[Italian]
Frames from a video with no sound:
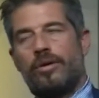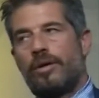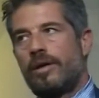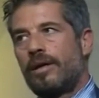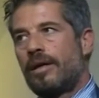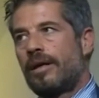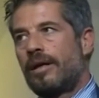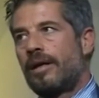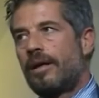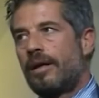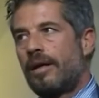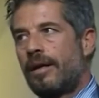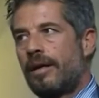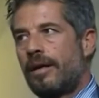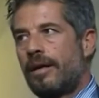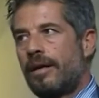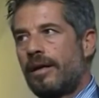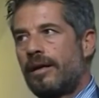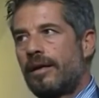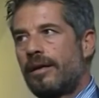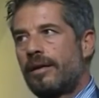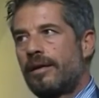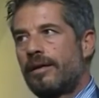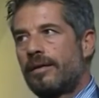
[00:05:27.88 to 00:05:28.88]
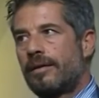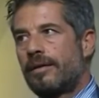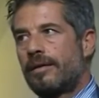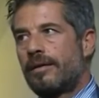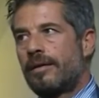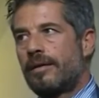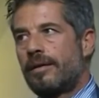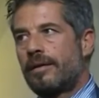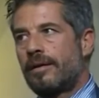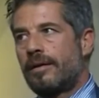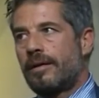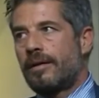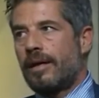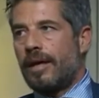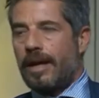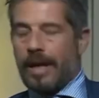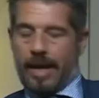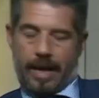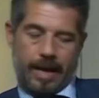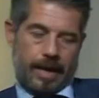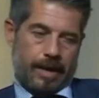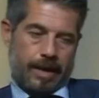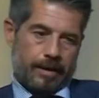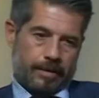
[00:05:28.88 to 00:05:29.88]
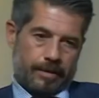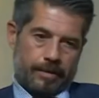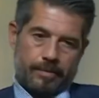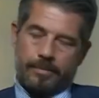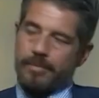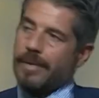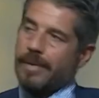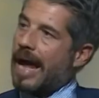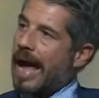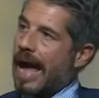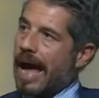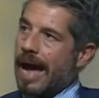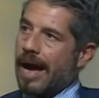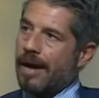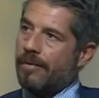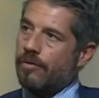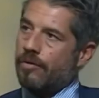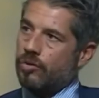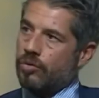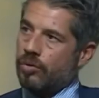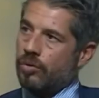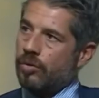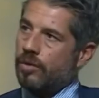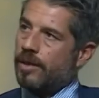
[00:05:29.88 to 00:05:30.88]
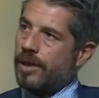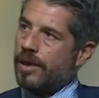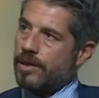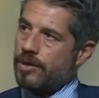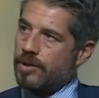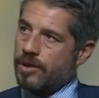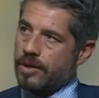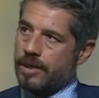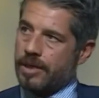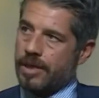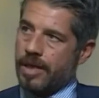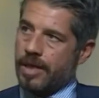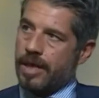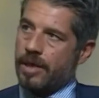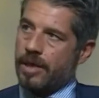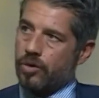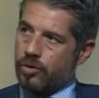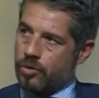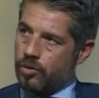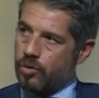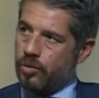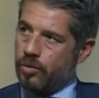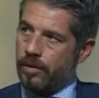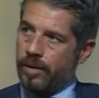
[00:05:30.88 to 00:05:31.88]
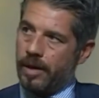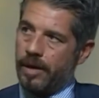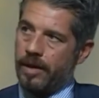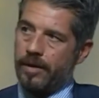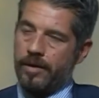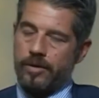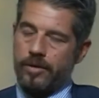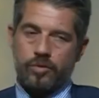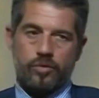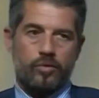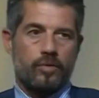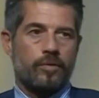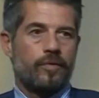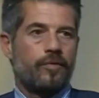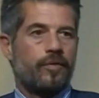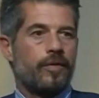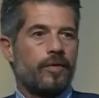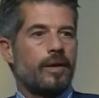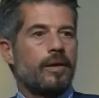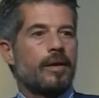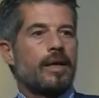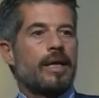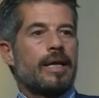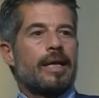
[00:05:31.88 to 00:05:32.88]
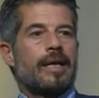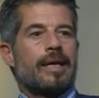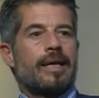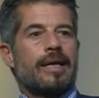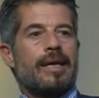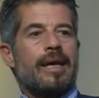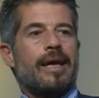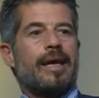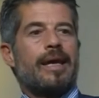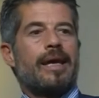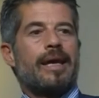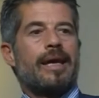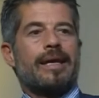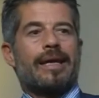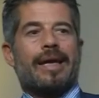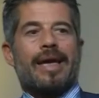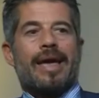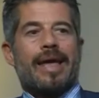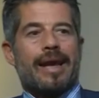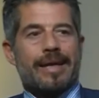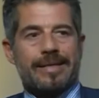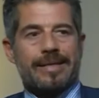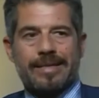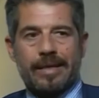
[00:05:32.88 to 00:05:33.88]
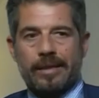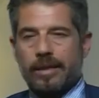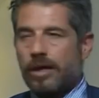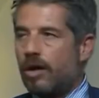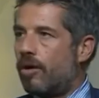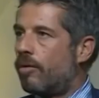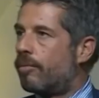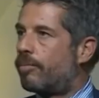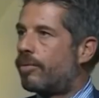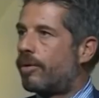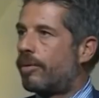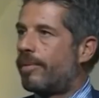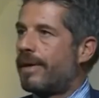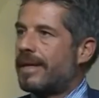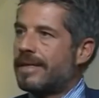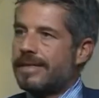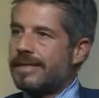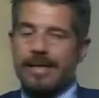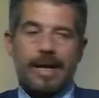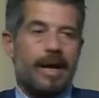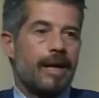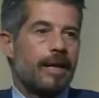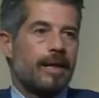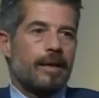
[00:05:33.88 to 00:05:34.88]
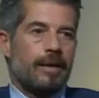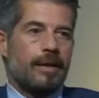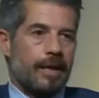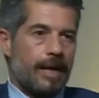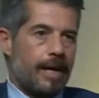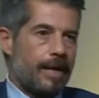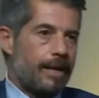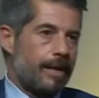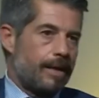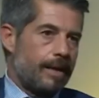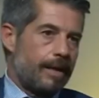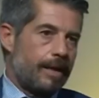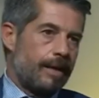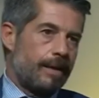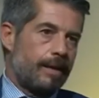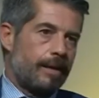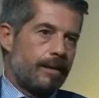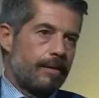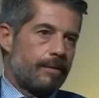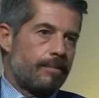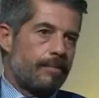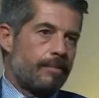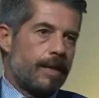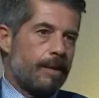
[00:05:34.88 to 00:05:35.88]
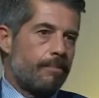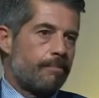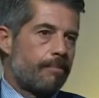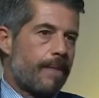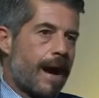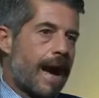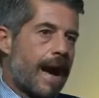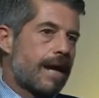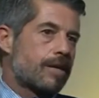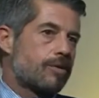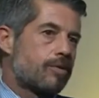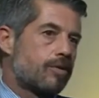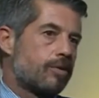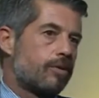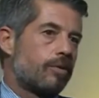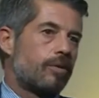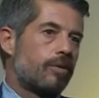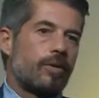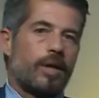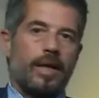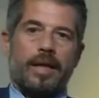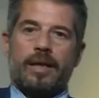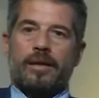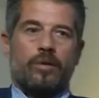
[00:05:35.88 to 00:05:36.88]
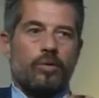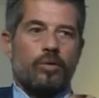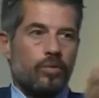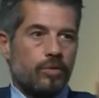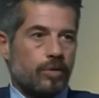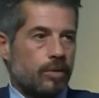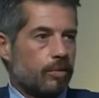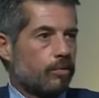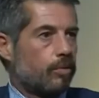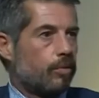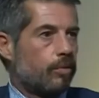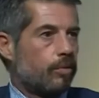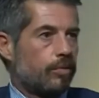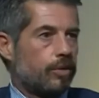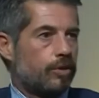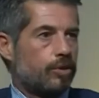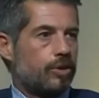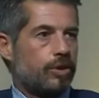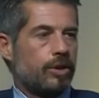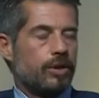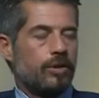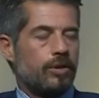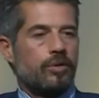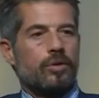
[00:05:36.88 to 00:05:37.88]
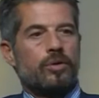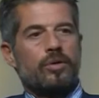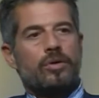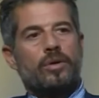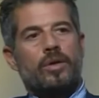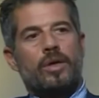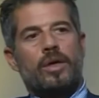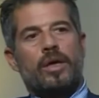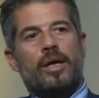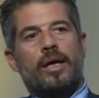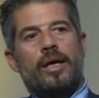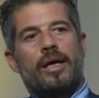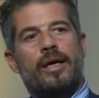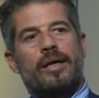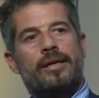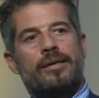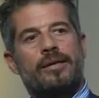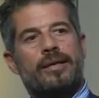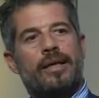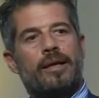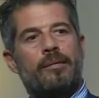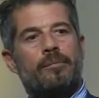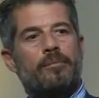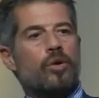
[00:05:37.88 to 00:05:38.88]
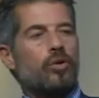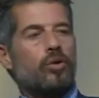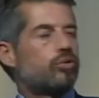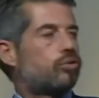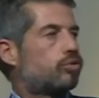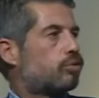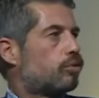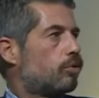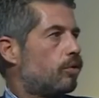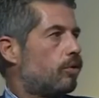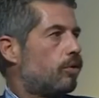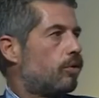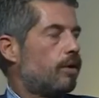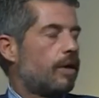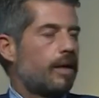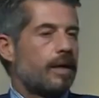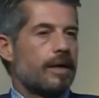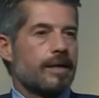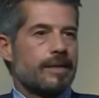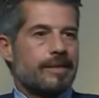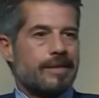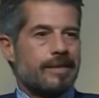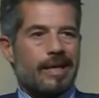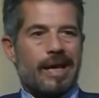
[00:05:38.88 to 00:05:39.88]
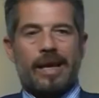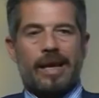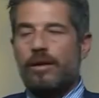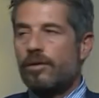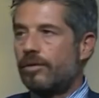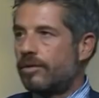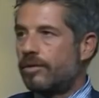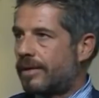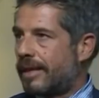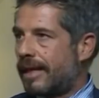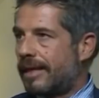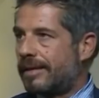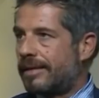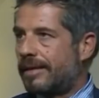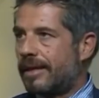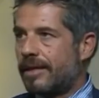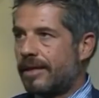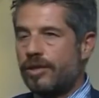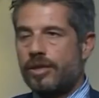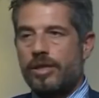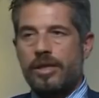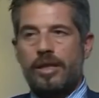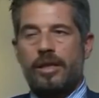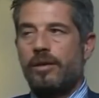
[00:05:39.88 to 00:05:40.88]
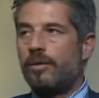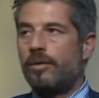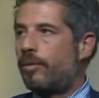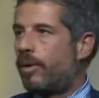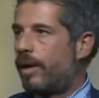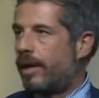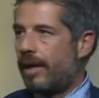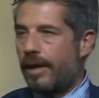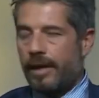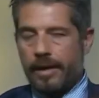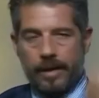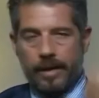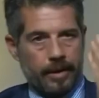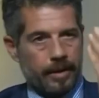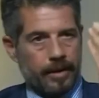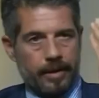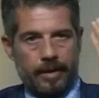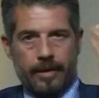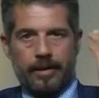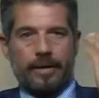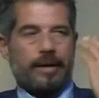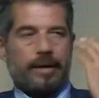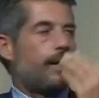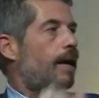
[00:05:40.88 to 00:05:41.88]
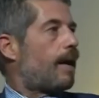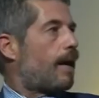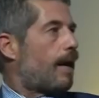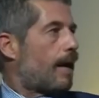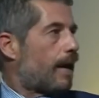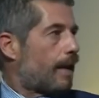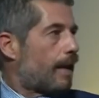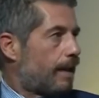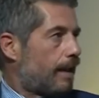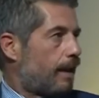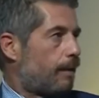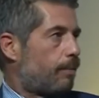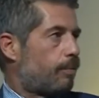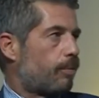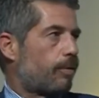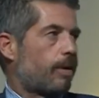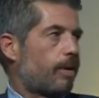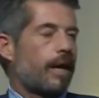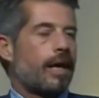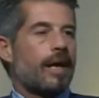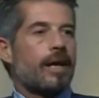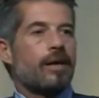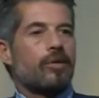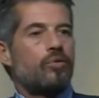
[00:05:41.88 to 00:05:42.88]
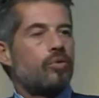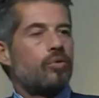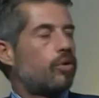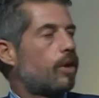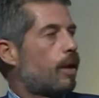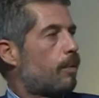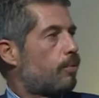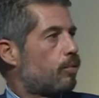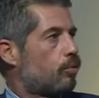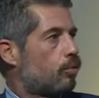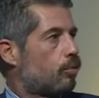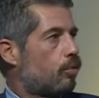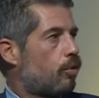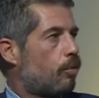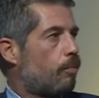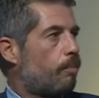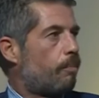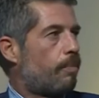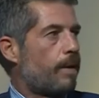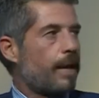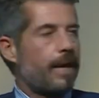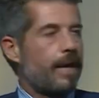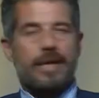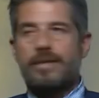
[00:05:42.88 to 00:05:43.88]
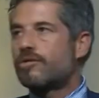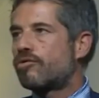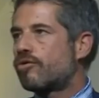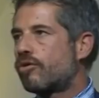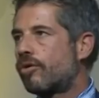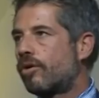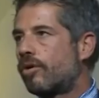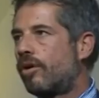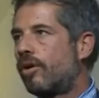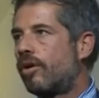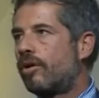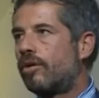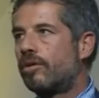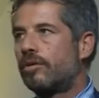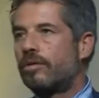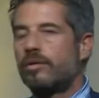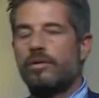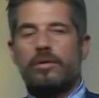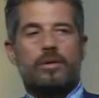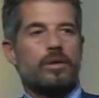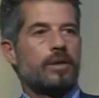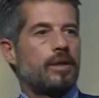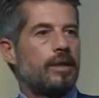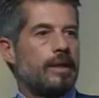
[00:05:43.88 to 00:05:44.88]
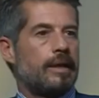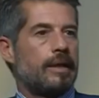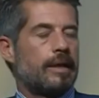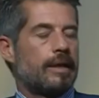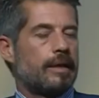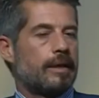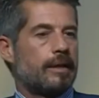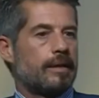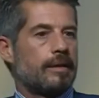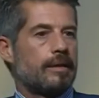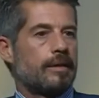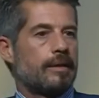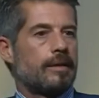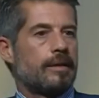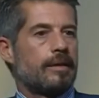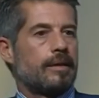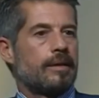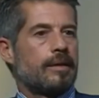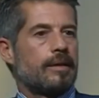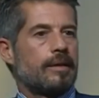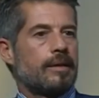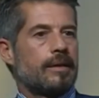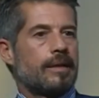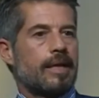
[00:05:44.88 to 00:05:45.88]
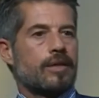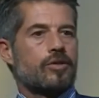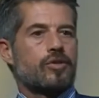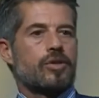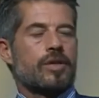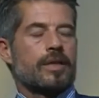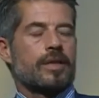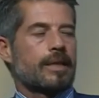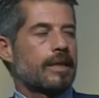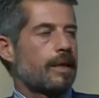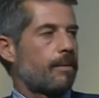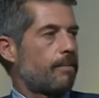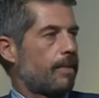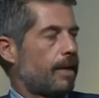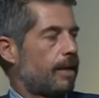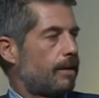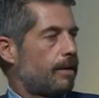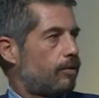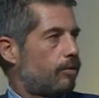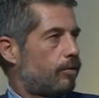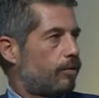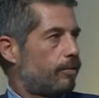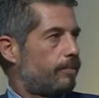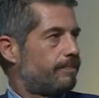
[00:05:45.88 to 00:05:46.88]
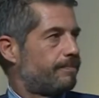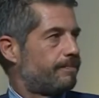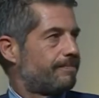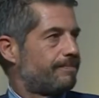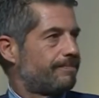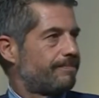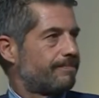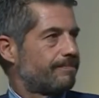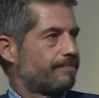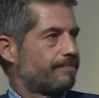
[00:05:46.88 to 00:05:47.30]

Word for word: quella tra traccia di DNA sul eh, Bravo, sul reggiseno, sul, sul, sì. che, che, era stata compromessa. E immagino che l'ultimo omicidio eh, del mostro risale all'85, eh, all'epoca era ancora più complesso no? sì. Eh, l'accertamento. Sì, sì.